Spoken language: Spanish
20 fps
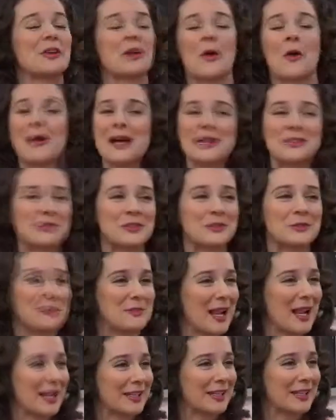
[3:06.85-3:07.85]
con pasos
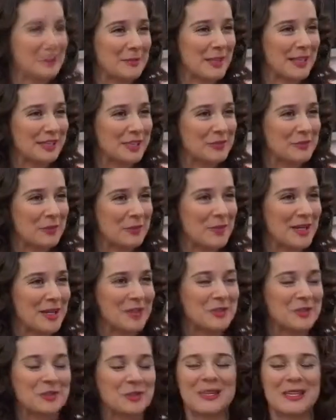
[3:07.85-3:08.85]
prácticos para transformar
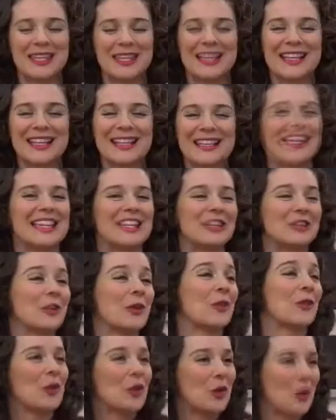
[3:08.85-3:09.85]
sus vidas y
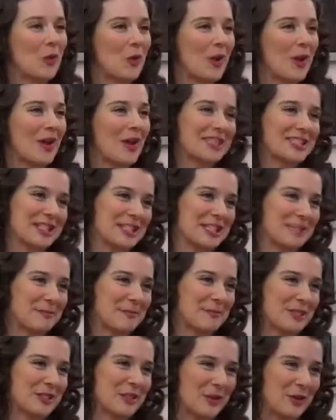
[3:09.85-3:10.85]
todos los jueves en
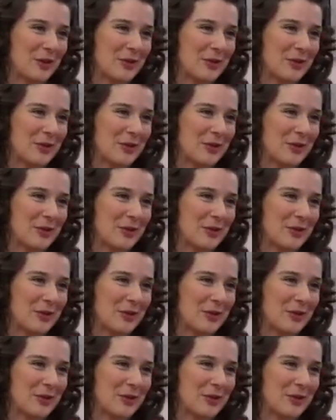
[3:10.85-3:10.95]
español.